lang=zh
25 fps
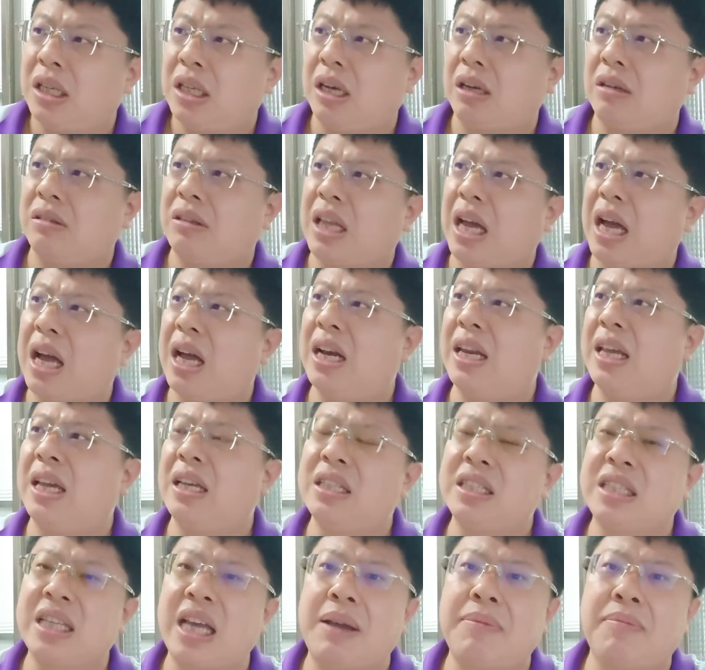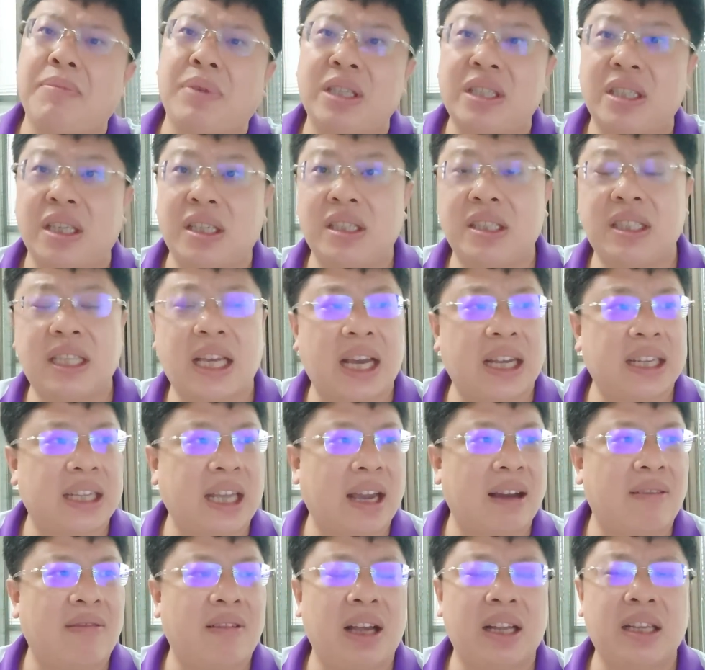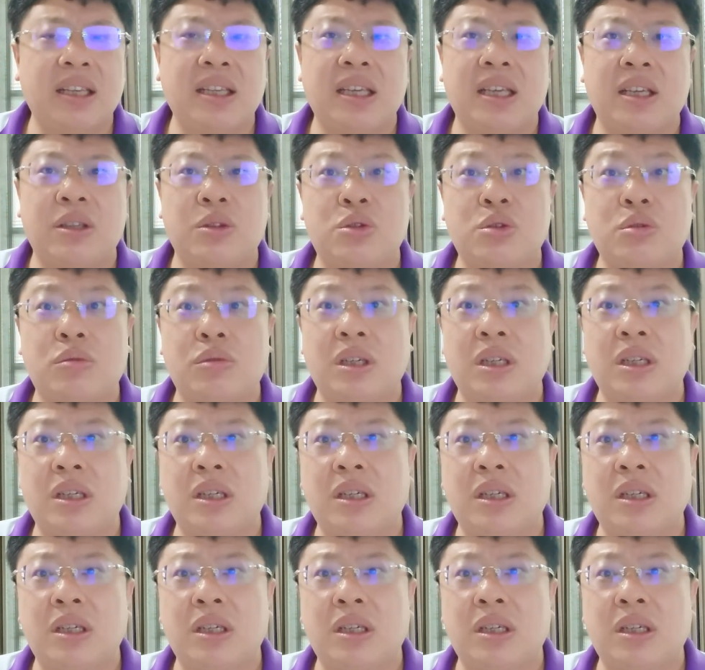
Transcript: 然后他连战本身在台湾也做